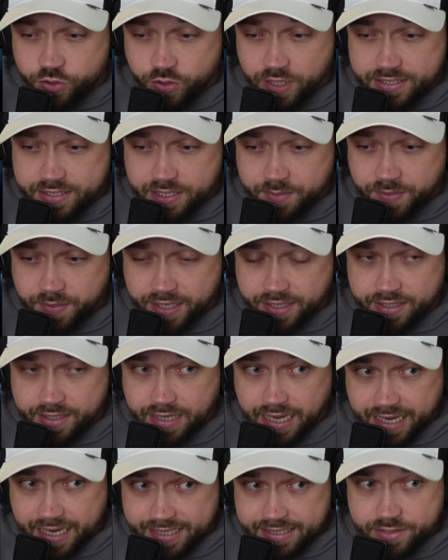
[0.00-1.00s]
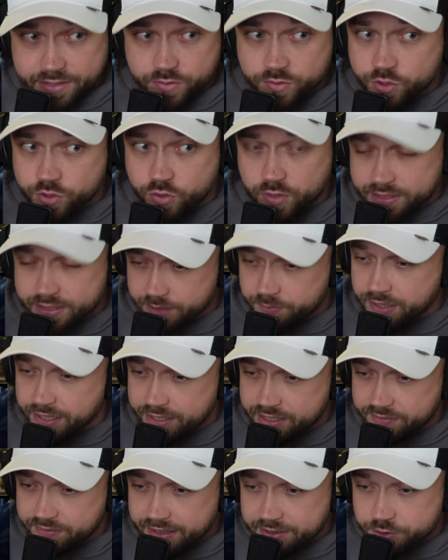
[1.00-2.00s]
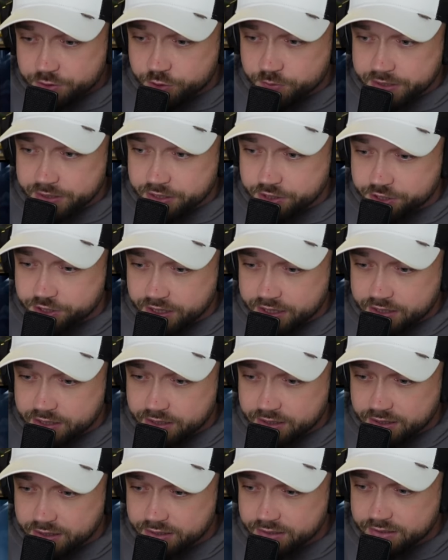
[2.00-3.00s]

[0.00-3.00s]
Jurassic Park 1 und Jurassic Park 2 zu spielen scheint.